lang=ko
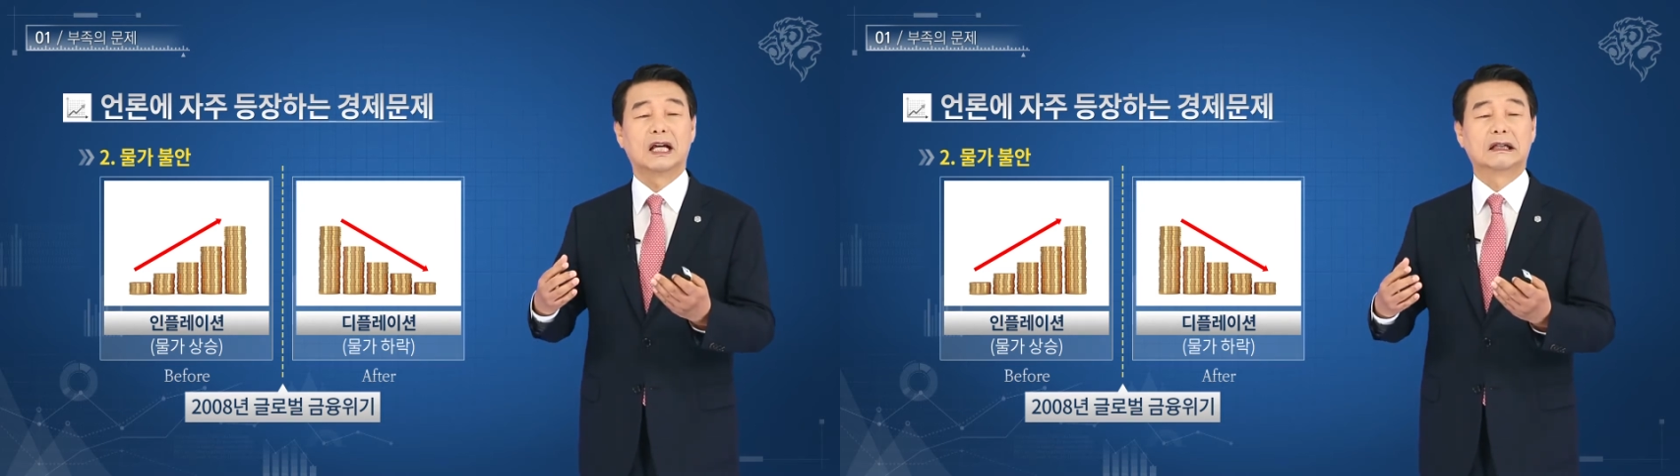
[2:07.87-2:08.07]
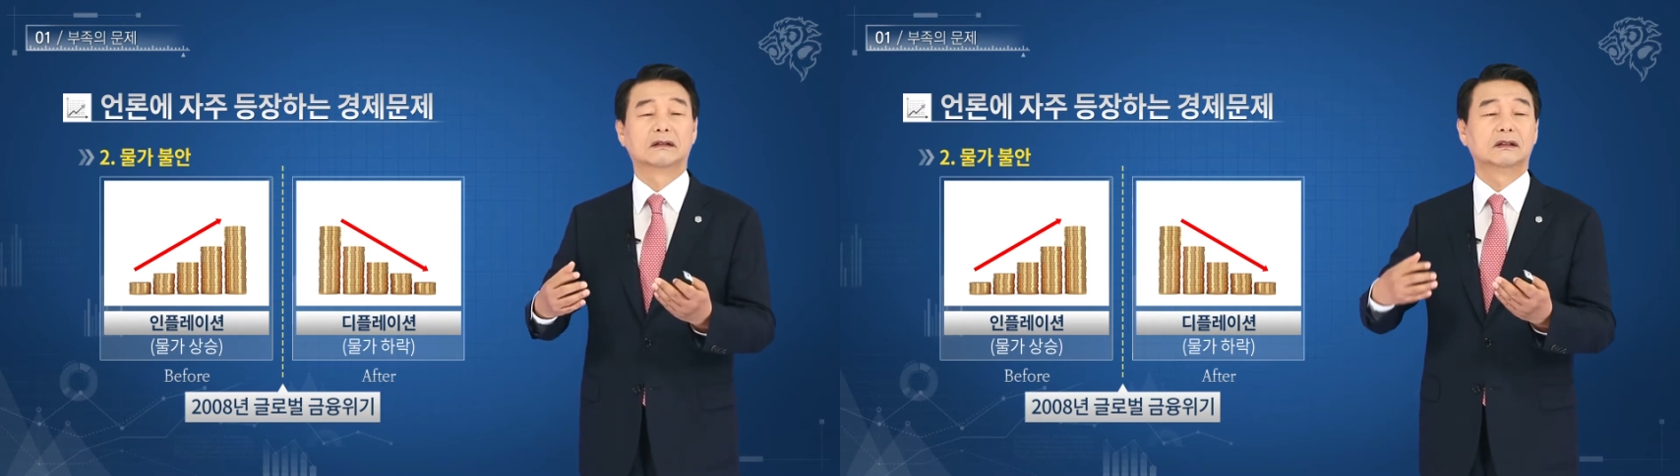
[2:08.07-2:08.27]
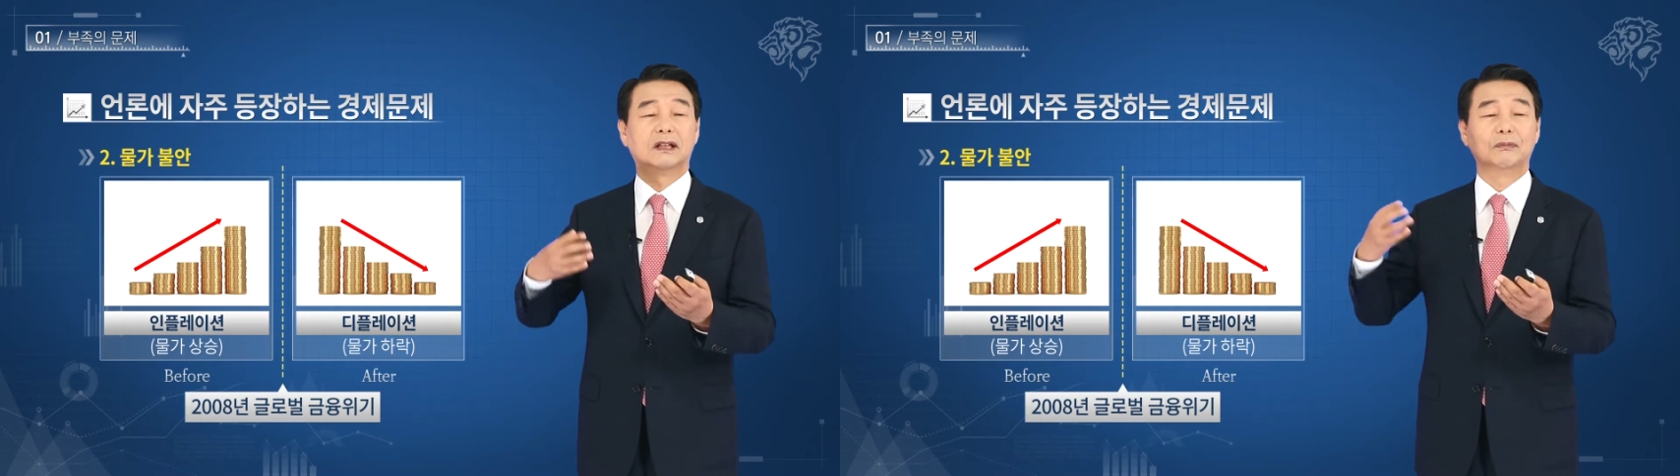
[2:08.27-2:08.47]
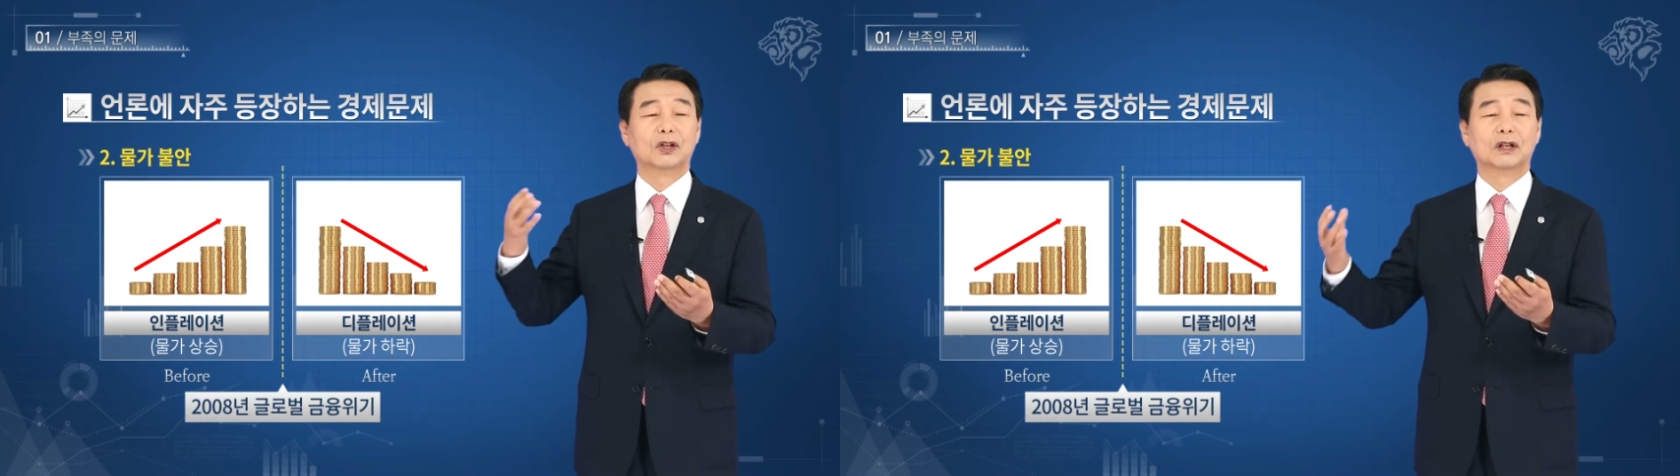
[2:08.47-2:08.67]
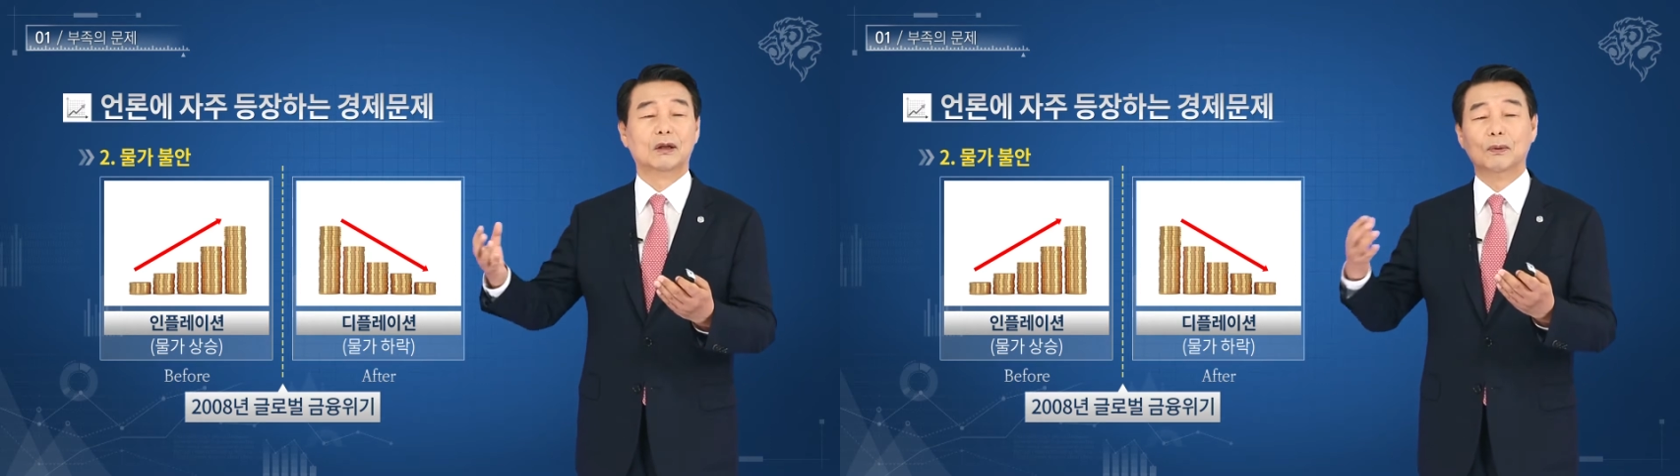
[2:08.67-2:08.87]
예를
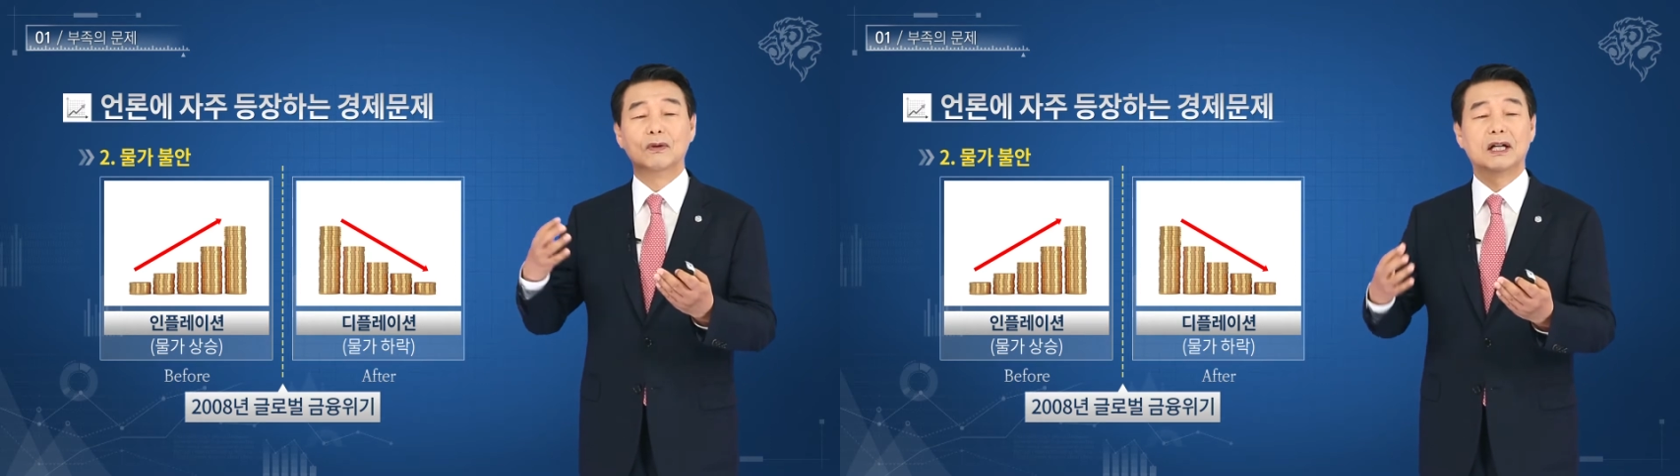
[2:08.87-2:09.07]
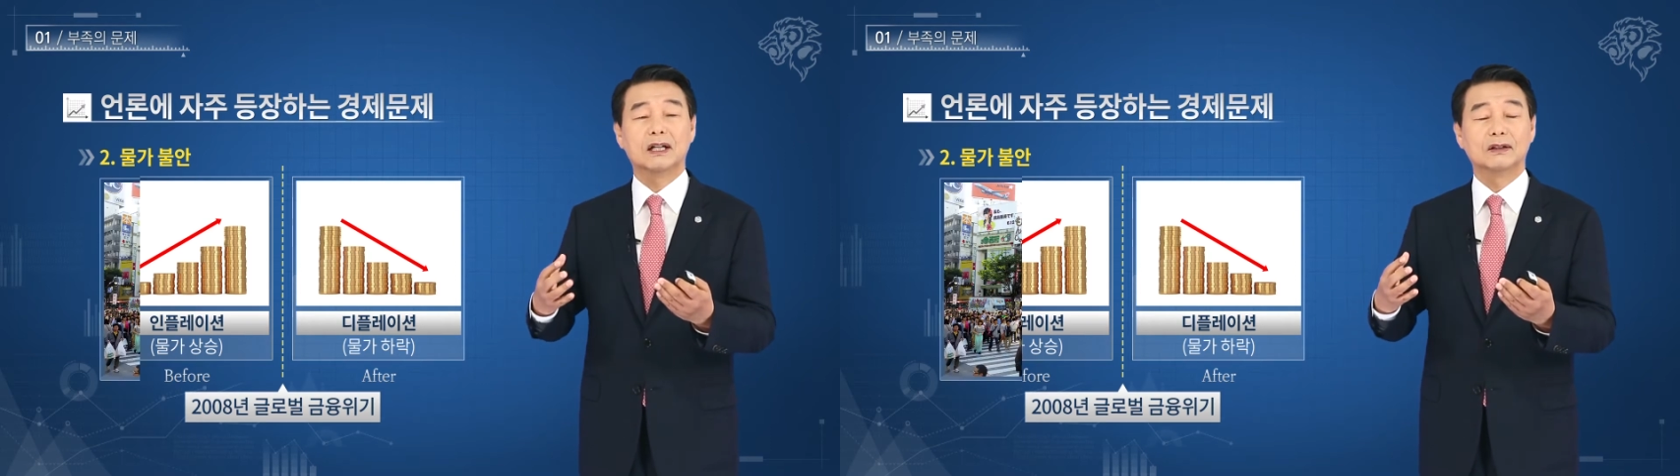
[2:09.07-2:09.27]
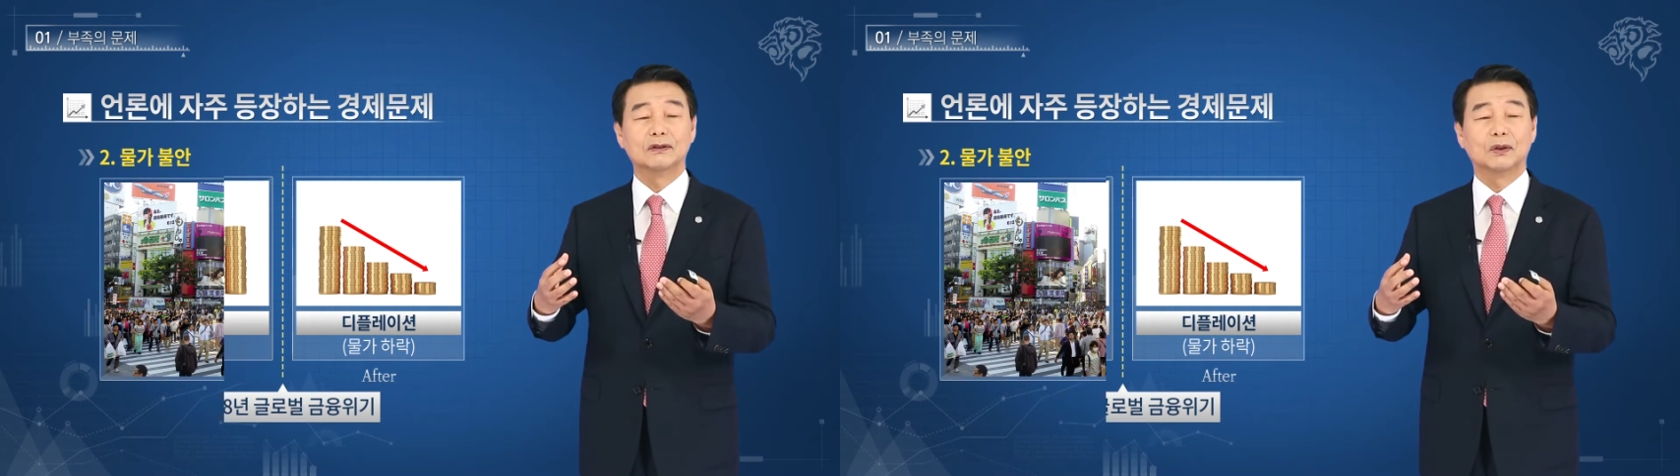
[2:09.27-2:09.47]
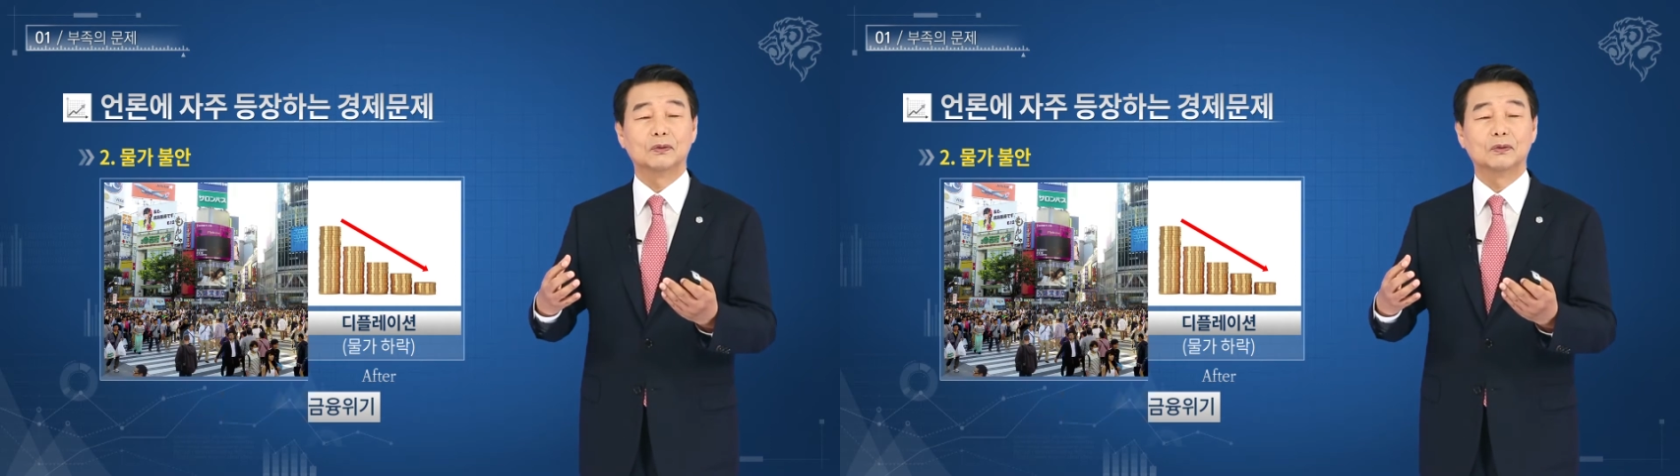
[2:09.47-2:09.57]
들자면 일본과 같은